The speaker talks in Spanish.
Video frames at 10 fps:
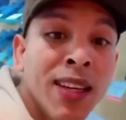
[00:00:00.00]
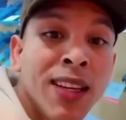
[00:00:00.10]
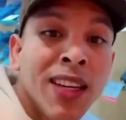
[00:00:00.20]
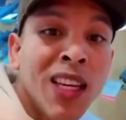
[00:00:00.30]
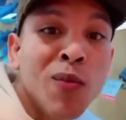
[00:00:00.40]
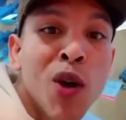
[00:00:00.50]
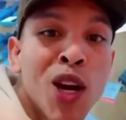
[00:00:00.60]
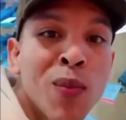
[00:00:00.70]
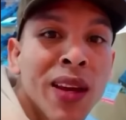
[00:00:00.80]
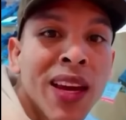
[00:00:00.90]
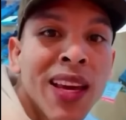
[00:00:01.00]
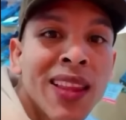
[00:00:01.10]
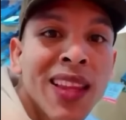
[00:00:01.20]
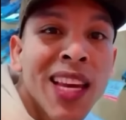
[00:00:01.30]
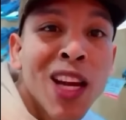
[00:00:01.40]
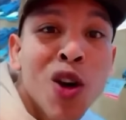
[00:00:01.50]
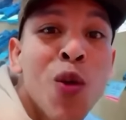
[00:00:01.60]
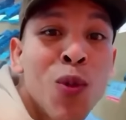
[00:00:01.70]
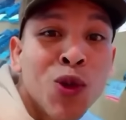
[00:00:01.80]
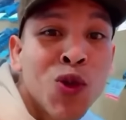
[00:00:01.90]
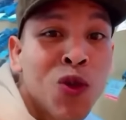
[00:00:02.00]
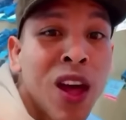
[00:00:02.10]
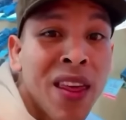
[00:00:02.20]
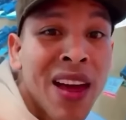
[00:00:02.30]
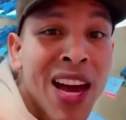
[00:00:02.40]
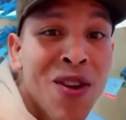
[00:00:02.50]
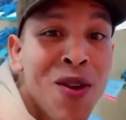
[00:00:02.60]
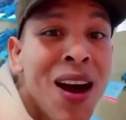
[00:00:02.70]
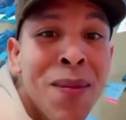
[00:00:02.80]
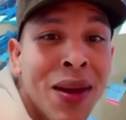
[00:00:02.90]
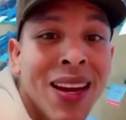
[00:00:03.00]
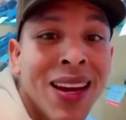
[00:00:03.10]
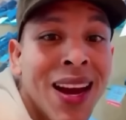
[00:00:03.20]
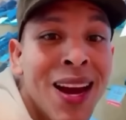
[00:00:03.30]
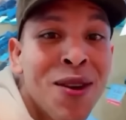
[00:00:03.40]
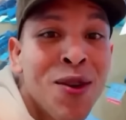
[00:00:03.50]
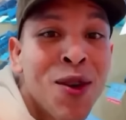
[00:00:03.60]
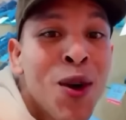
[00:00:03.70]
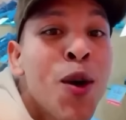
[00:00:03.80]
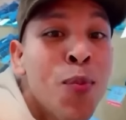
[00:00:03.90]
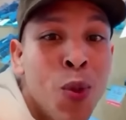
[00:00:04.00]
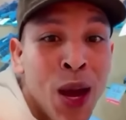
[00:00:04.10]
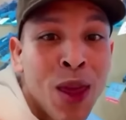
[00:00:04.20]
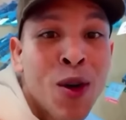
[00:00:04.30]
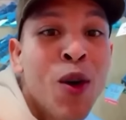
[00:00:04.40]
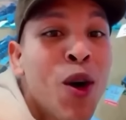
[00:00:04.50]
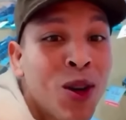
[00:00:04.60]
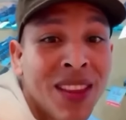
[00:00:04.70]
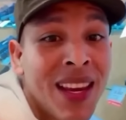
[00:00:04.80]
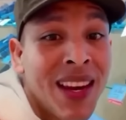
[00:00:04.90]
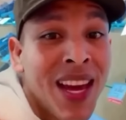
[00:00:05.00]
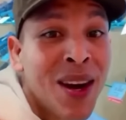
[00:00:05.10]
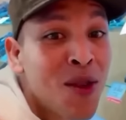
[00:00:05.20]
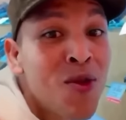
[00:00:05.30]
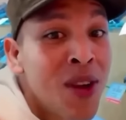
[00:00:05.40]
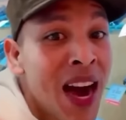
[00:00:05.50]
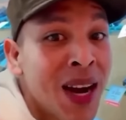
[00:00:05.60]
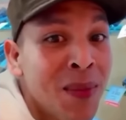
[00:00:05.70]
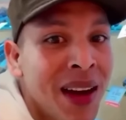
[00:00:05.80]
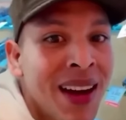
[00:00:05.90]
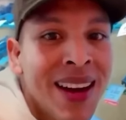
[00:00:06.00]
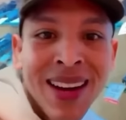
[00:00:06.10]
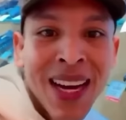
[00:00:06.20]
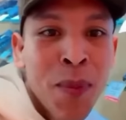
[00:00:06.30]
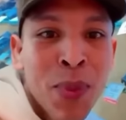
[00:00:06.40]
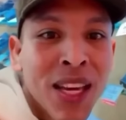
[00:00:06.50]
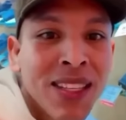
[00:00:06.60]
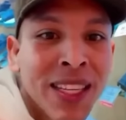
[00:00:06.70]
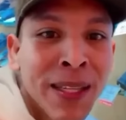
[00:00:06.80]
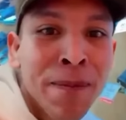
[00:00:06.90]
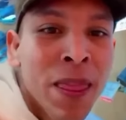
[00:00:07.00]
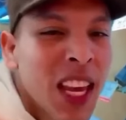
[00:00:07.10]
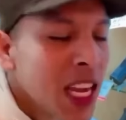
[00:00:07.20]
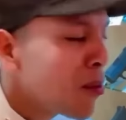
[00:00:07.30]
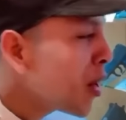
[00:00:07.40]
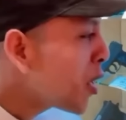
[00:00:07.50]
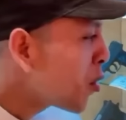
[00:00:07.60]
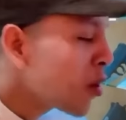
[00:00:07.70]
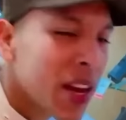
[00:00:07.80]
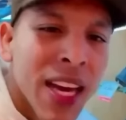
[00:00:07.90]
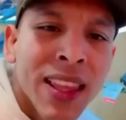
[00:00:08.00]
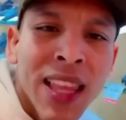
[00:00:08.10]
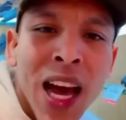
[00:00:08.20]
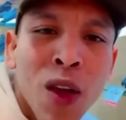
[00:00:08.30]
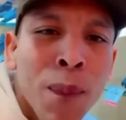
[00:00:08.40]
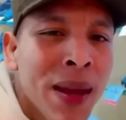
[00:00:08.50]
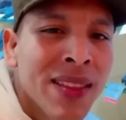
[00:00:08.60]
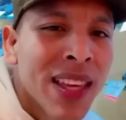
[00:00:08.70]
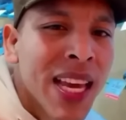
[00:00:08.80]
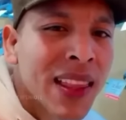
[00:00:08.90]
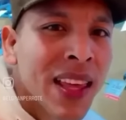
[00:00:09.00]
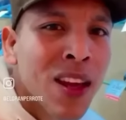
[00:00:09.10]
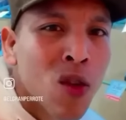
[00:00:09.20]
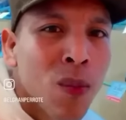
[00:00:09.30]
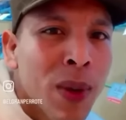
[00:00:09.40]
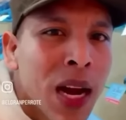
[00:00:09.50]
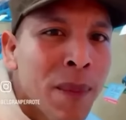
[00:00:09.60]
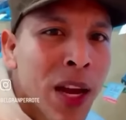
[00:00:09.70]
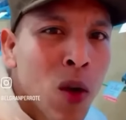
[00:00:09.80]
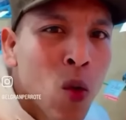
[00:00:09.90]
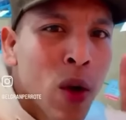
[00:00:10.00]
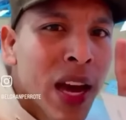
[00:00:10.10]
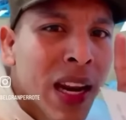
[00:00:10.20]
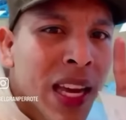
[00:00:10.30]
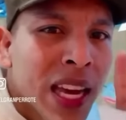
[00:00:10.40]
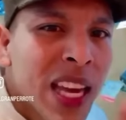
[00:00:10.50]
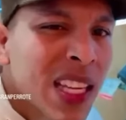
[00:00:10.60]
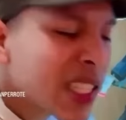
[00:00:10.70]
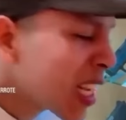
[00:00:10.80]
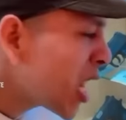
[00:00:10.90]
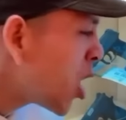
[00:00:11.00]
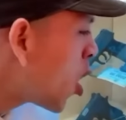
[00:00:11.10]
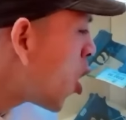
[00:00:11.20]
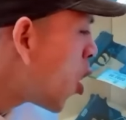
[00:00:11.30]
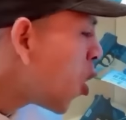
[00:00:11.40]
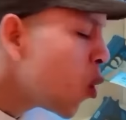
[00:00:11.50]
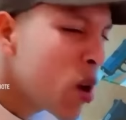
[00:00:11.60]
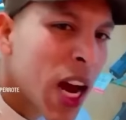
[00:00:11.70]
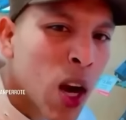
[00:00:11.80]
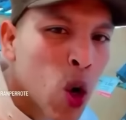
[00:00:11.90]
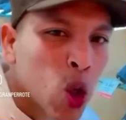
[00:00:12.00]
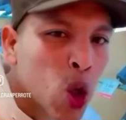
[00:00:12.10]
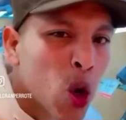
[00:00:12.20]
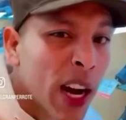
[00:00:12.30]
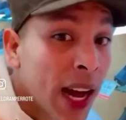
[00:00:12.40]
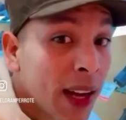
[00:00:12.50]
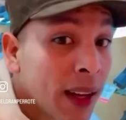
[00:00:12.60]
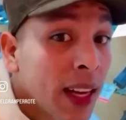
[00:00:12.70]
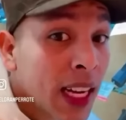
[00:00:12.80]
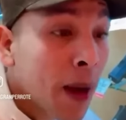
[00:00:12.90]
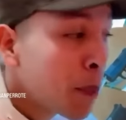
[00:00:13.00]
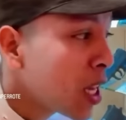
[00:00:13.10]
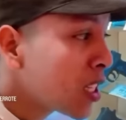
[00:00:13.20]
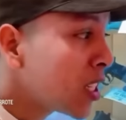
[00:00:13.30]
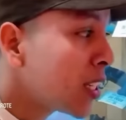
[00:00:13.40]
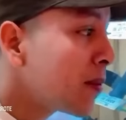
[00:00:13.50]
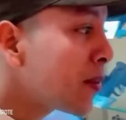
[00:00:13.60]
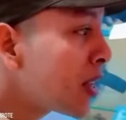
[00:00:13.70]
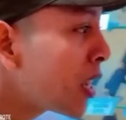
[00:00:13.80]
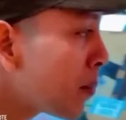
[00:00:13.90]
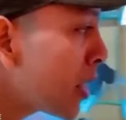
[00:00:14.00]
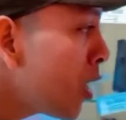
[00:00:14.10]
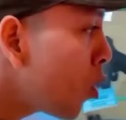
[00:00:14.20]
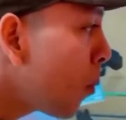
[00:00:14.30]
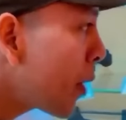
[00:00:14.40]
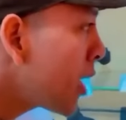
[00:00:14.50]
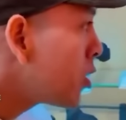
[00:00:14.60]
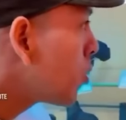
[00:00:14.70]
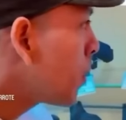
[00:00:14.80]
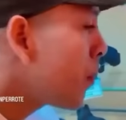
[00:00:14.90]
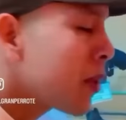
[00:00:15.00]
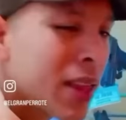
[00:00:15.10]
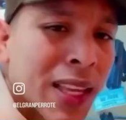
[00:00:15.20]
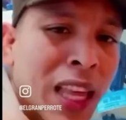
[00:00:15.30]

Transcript: Y bueno, mi gente, como ciudadano americano, puedo obtener un arma. Capichi. Y bueno, he estado pendiente de comprarme un R15 o una glotona. Capichi. Miren los precios, papi, de esta